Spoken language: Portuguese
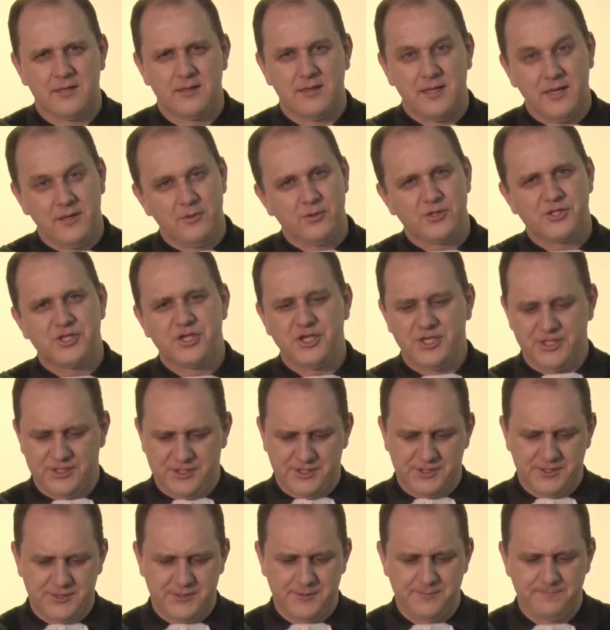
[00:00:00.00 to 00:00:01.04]
Deus
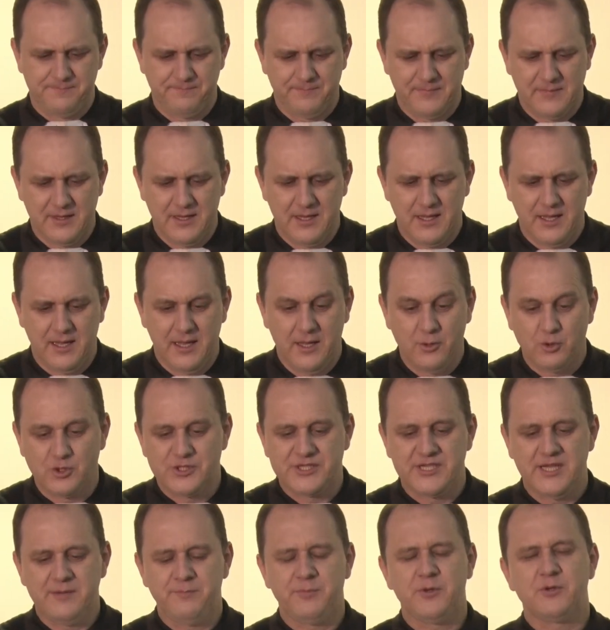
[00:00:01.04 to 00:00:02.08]
diz: Eu
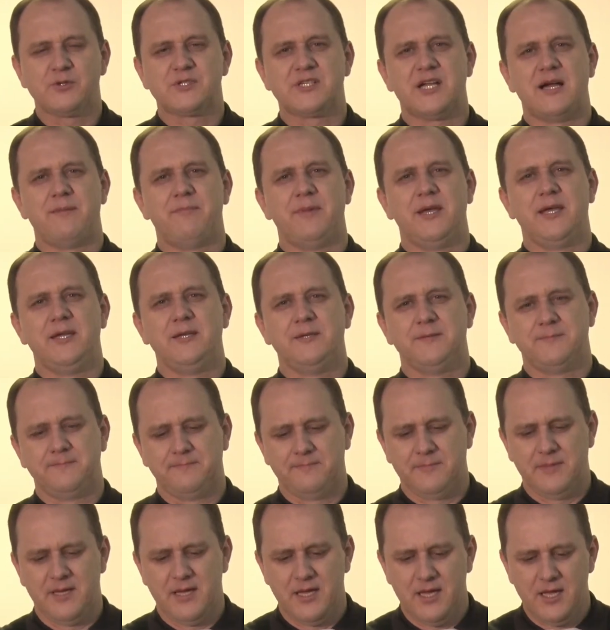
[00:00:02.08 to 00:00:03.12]
sempre os amei
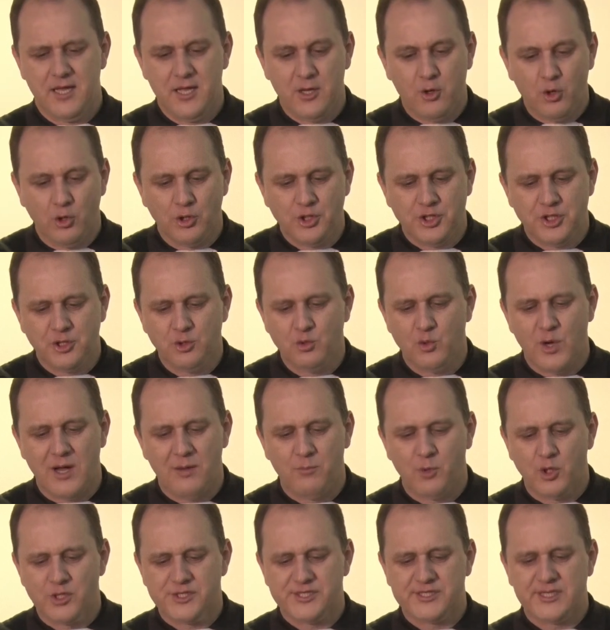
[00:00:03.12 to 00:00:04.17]
e continuo a
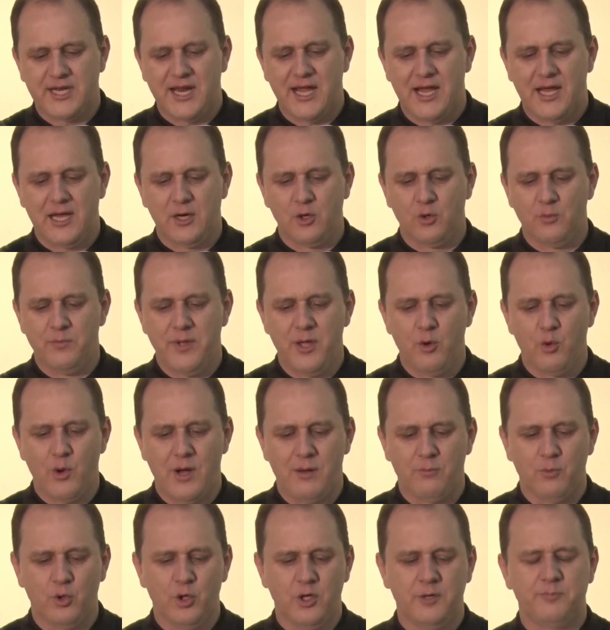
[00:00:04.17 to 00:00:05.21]
mostrar o meu
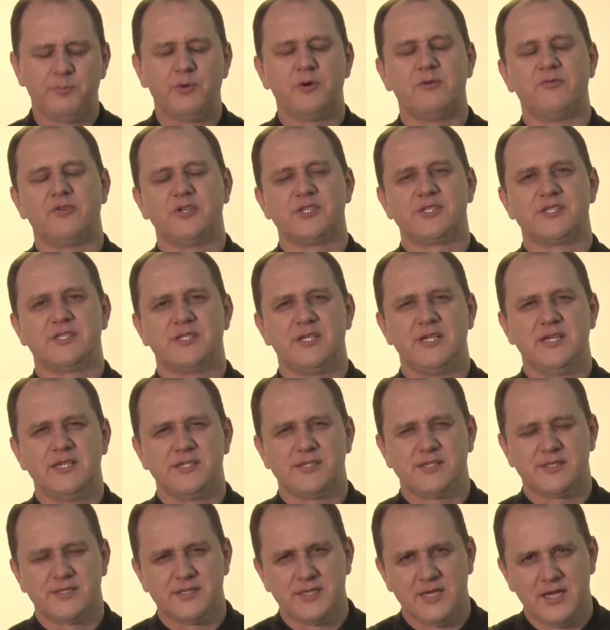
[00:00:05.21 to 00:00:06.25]
amor por
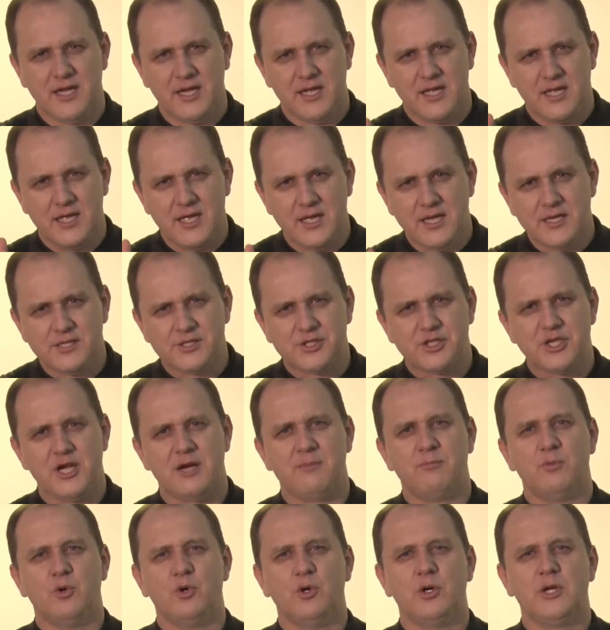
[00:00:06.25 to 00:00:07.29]
vocês e este
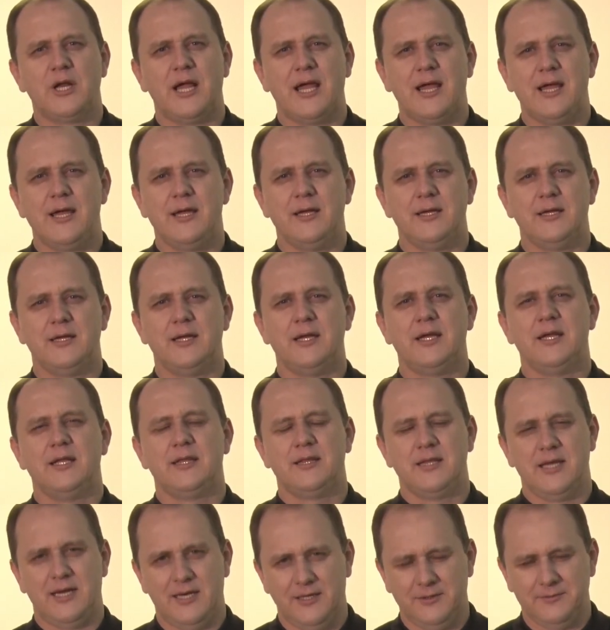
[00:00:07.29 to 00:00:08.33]
amor é
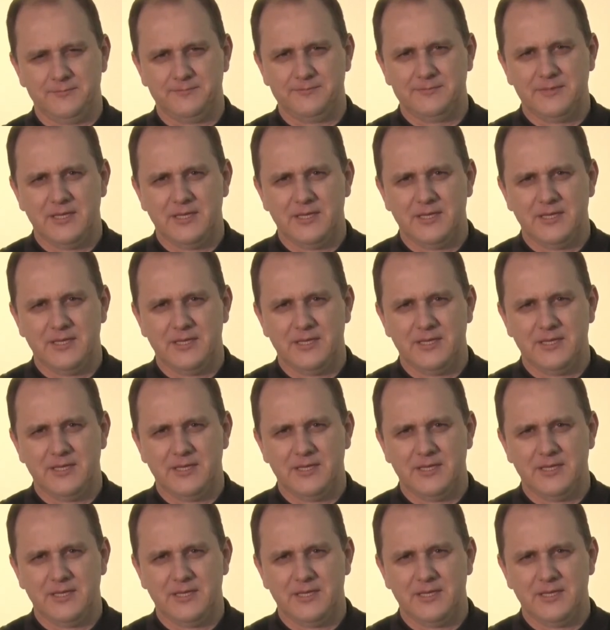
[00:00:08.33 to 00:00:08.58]
eterno.